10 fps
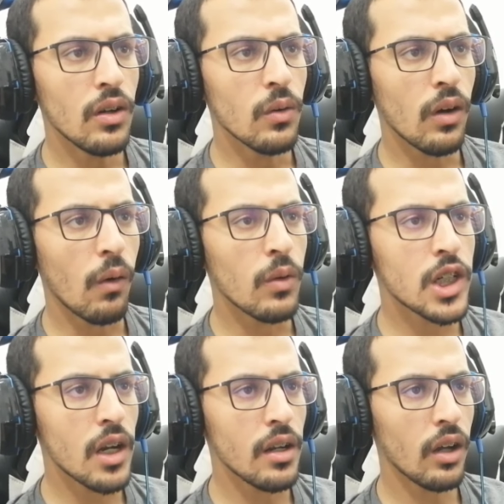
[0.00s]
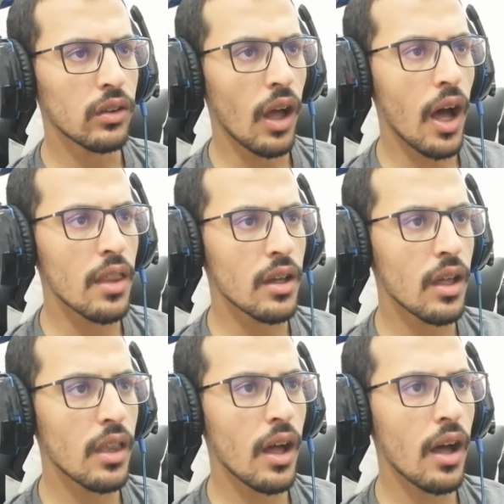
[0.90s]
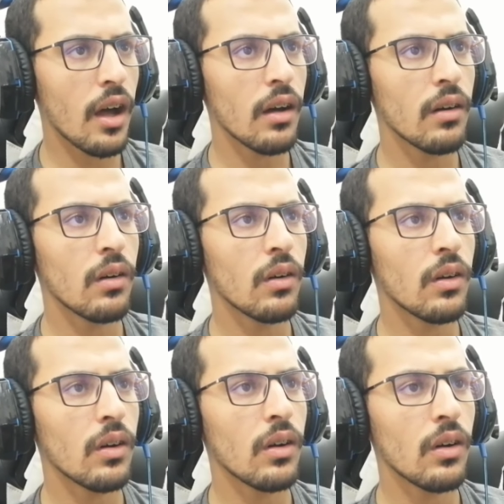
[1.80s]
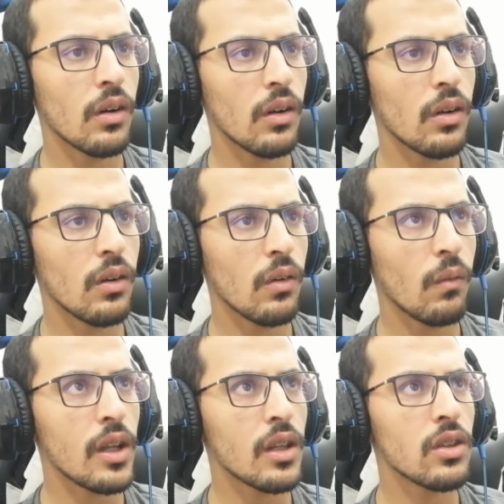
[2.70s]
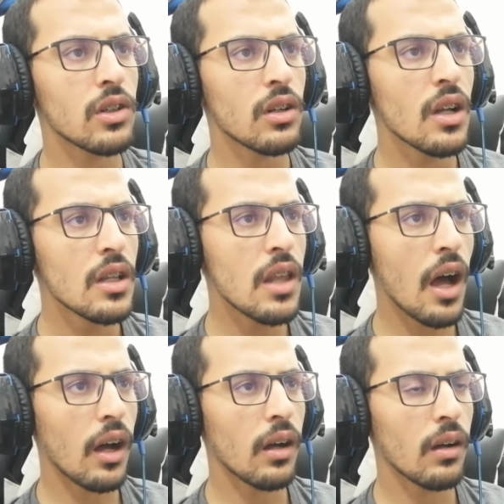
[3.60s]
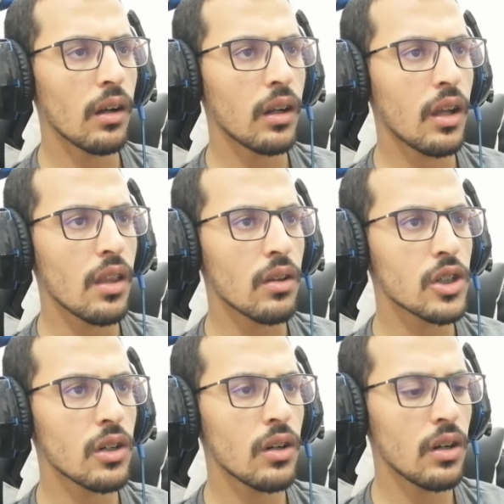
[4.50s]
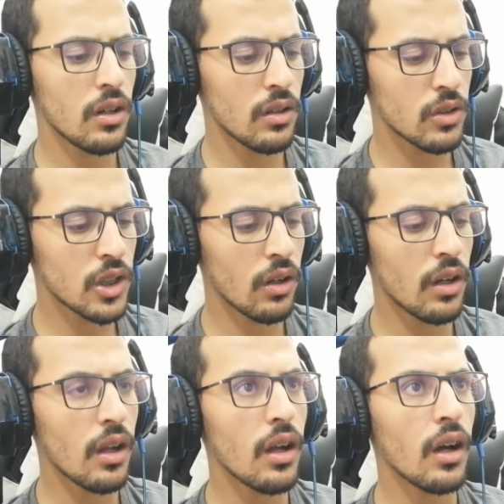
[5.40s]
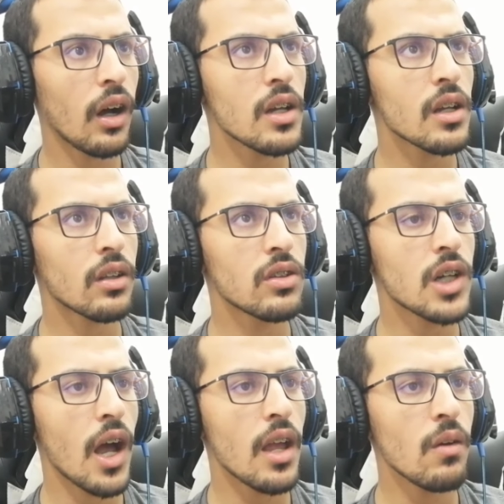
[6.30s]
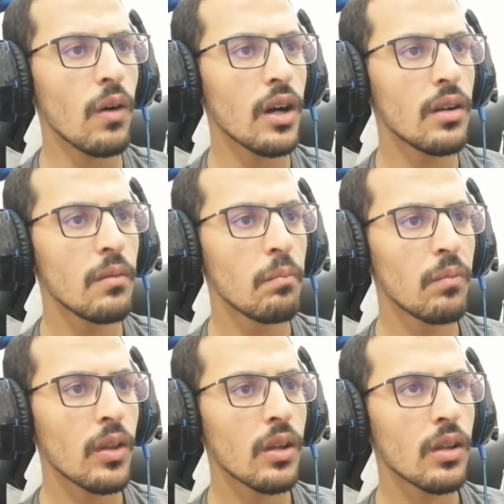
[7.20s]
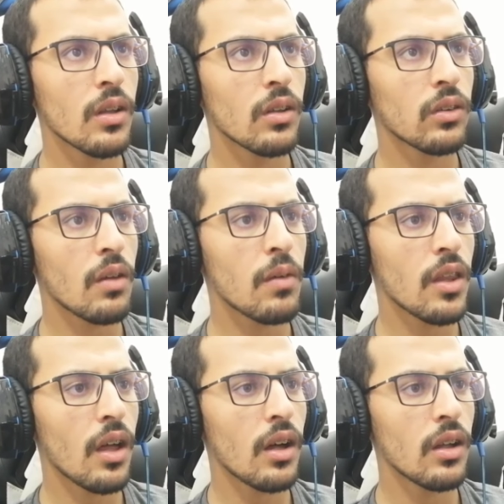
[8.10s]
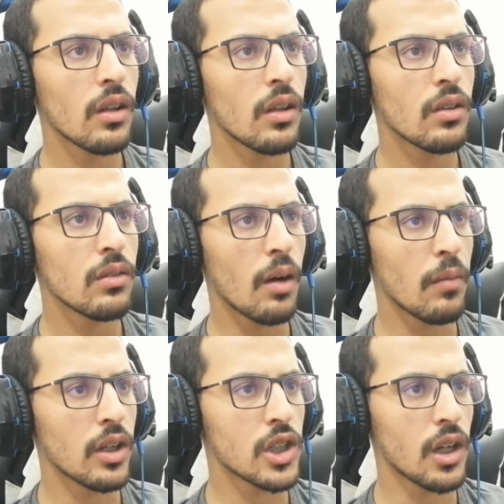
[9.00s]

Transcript: حلو اول شيء نحط هذه كذا وين لا كذا شلون شلون اغير اتجاه ايوه طيب كذا لا ما